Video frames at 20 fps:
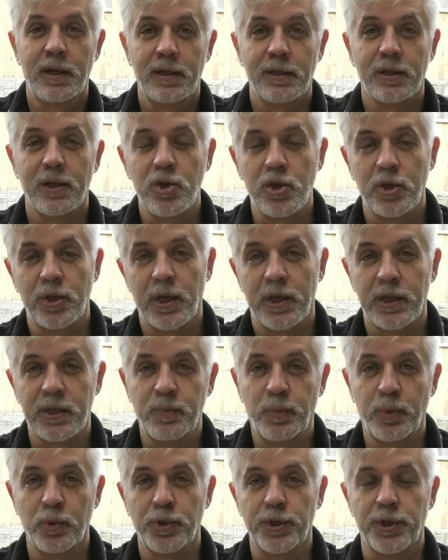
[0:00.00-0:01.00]
начиная
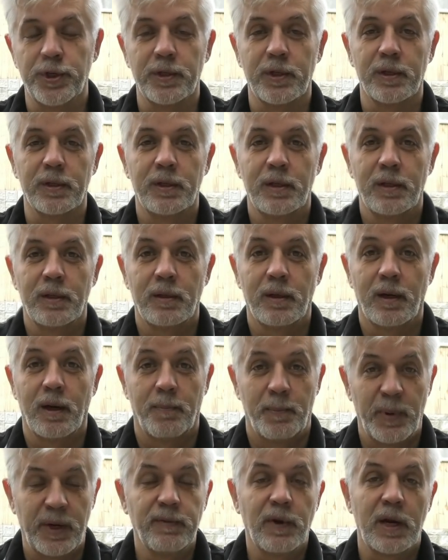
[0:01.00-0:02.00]
с Пушкина,
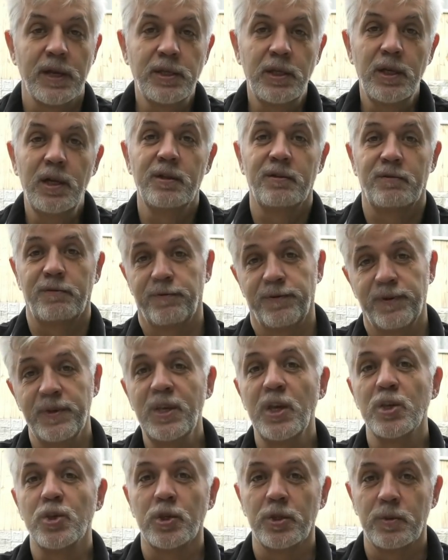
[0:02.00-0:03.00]
а превратились в
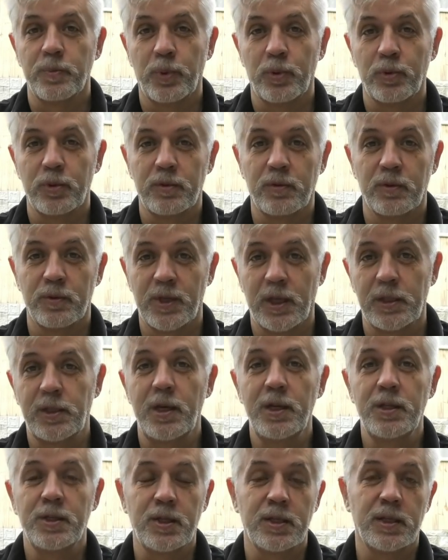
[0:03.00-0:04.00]
нечисть просто. Вот за
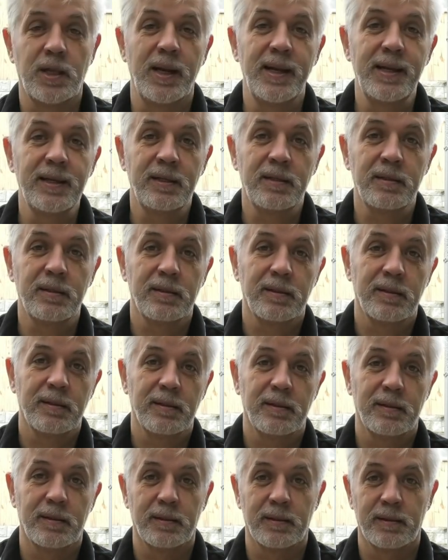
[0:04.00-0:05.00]
30 лет
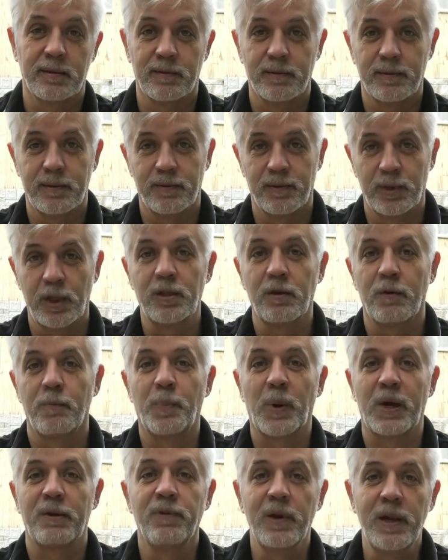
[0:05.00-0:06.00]
э, вот этого
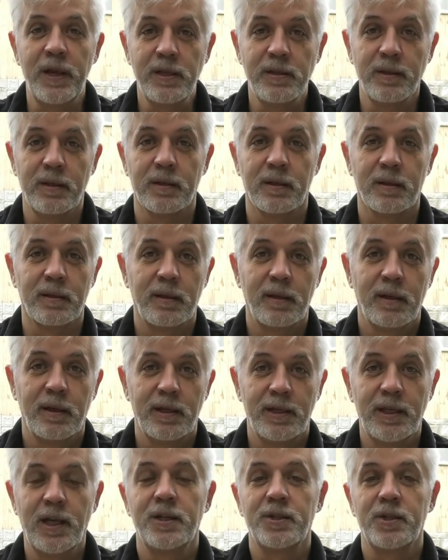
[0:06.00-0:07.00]
правления
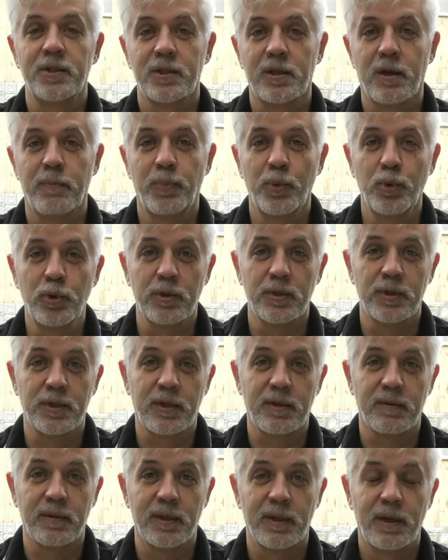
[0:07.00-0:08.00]

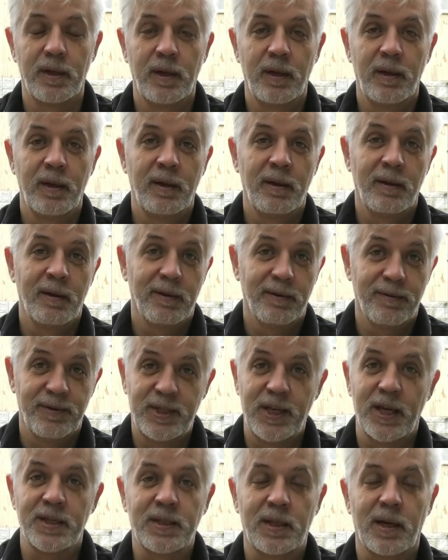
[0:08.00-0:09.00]
ельцинско-путинского –
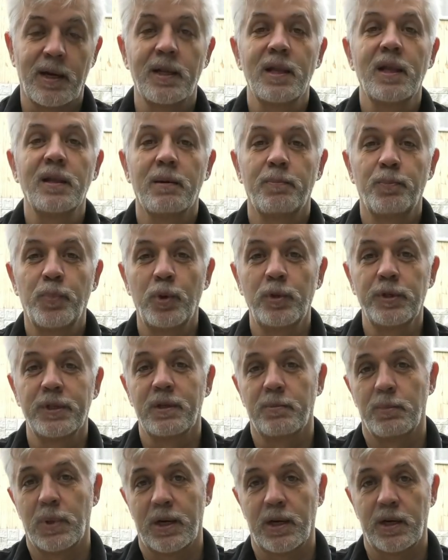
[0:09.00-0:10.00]
Вся страна
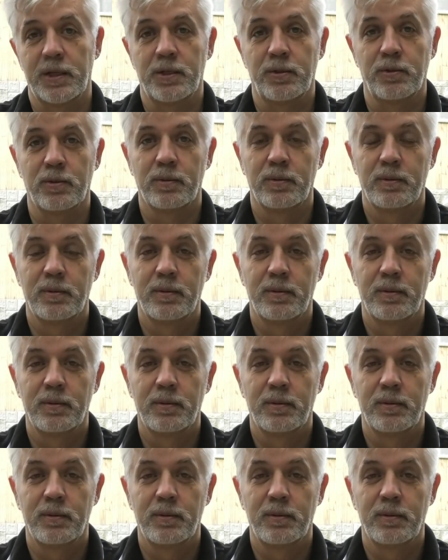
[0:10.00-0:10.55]
наполнена мразью.